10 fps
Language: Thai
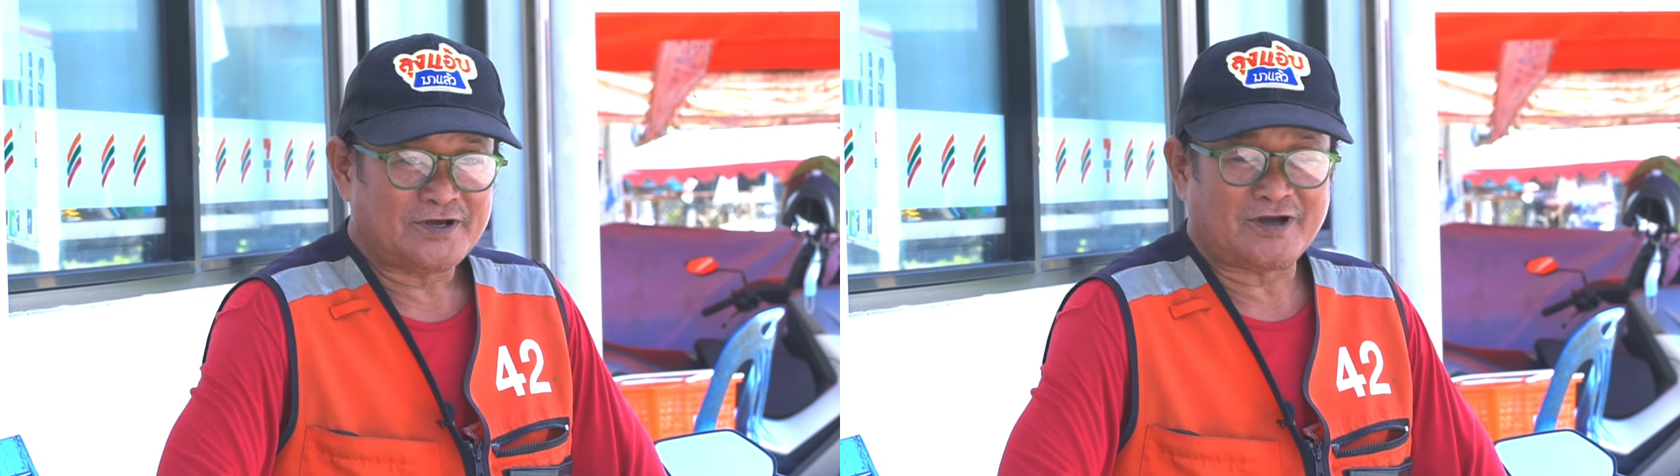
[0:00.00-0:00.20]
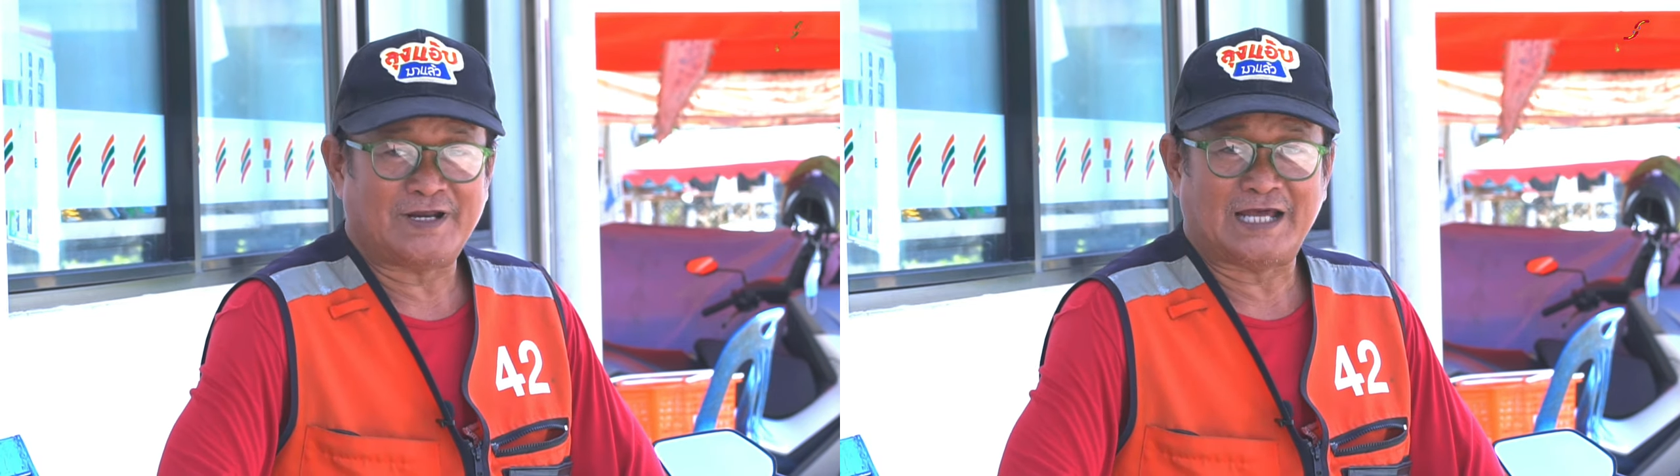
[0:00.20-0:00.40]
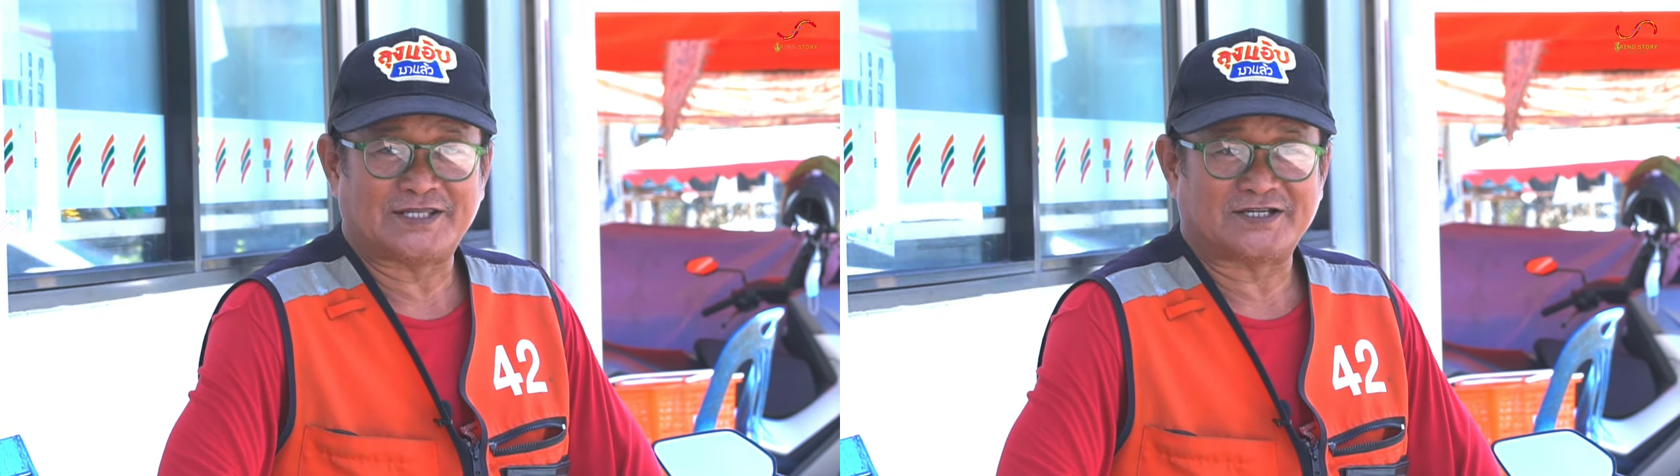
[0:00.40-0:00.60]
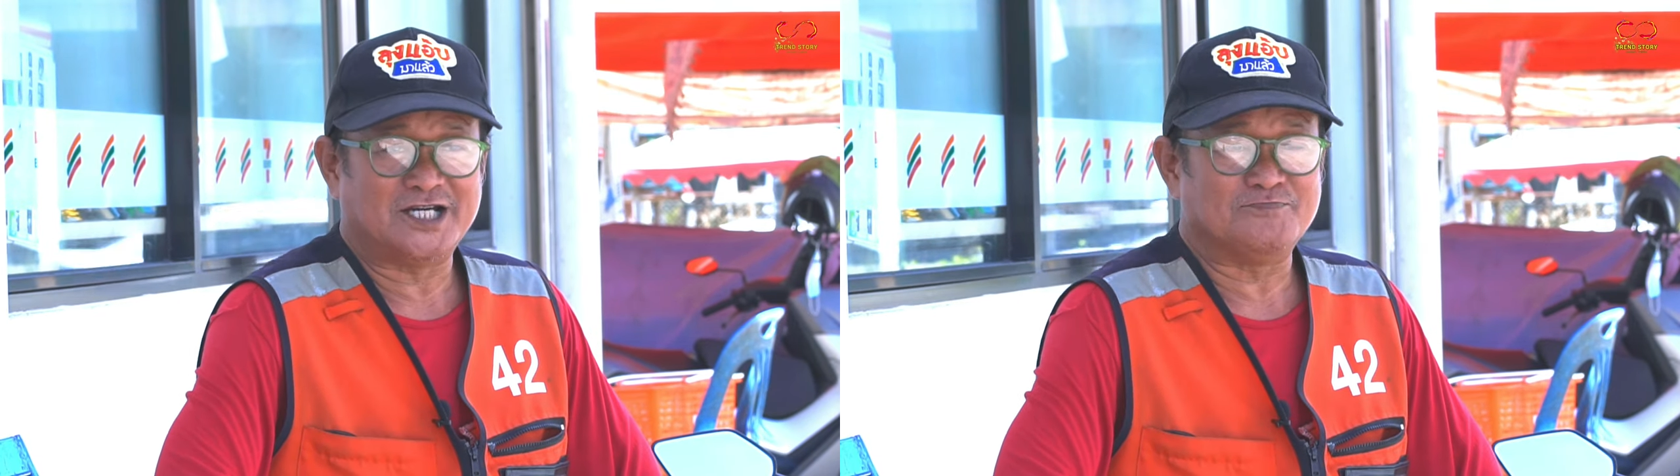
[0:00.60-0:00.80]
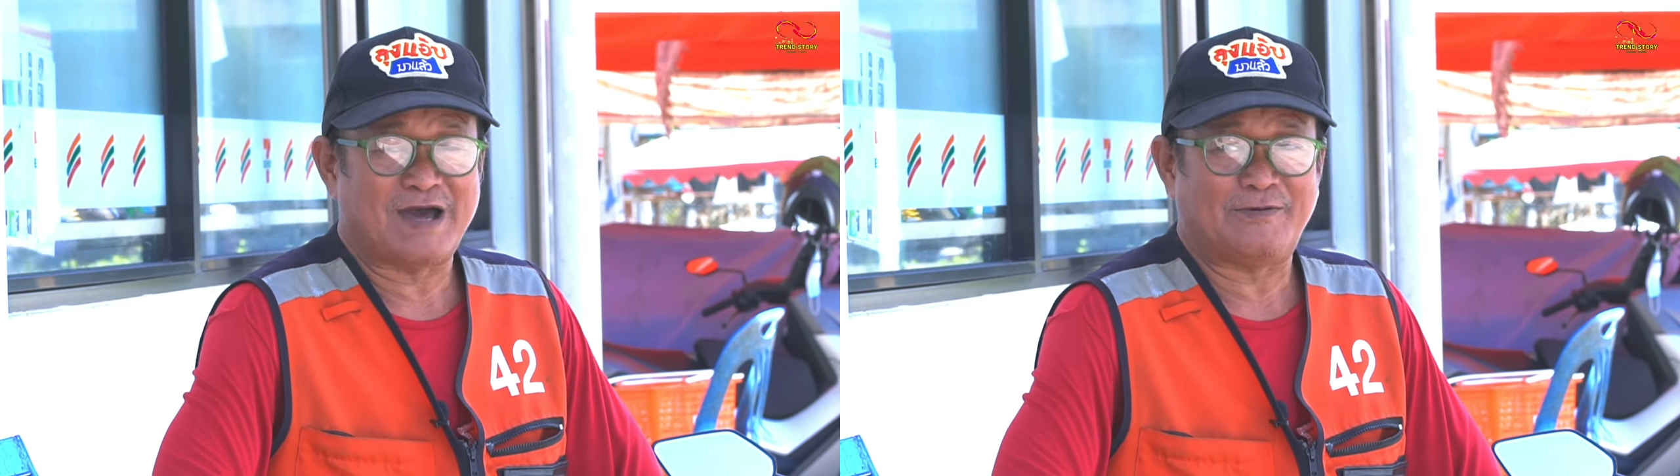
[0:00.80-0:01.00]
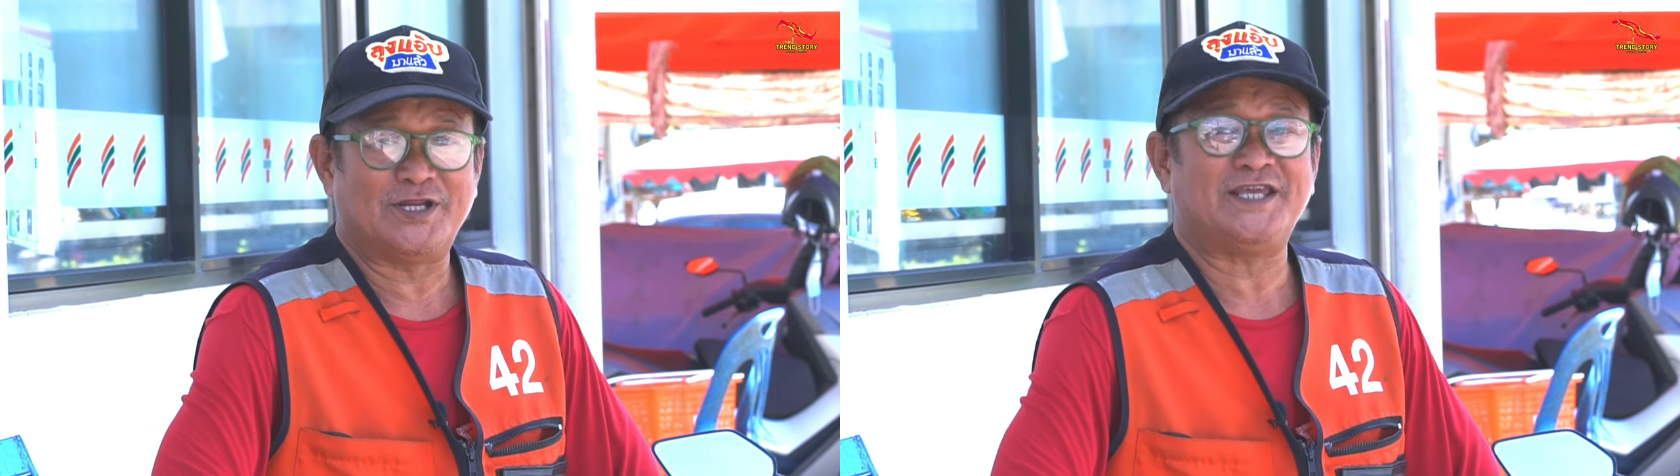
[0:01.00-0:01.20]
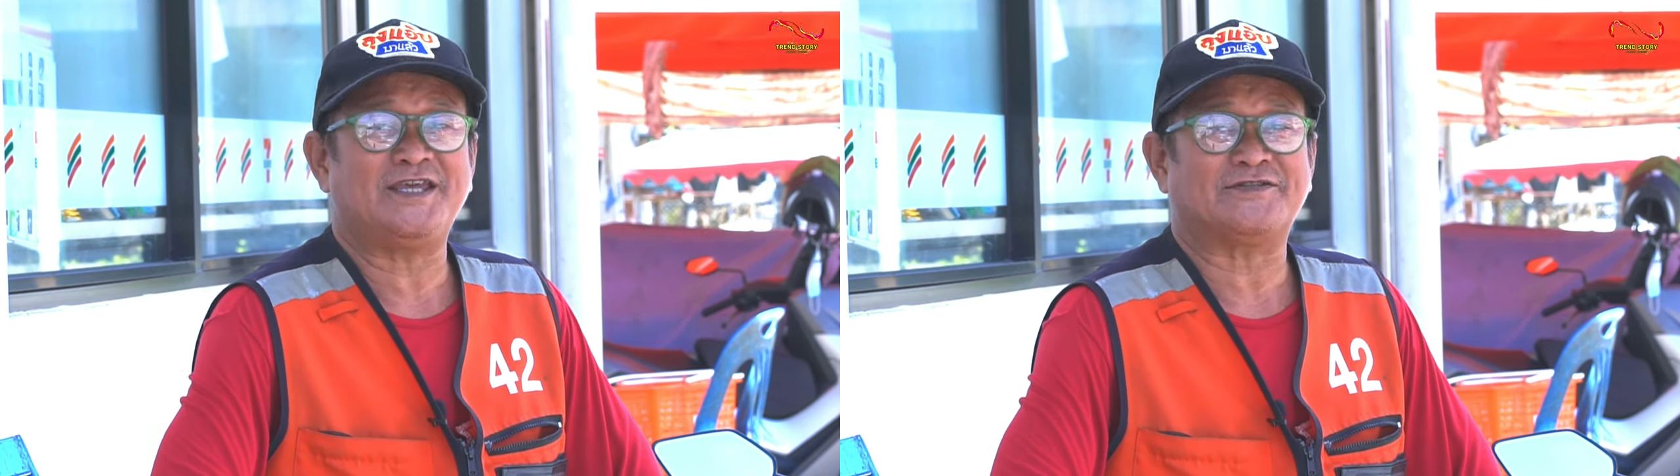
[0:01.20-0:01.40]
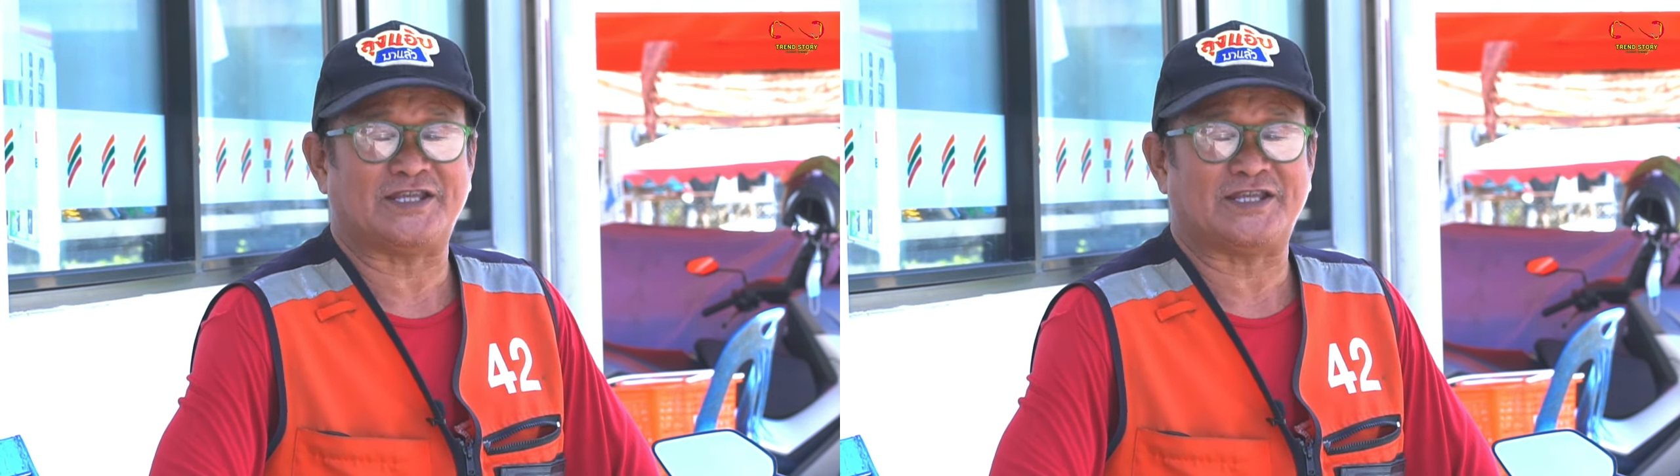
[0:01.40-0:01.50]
ก็กำลังจะขึ้นมาพอดี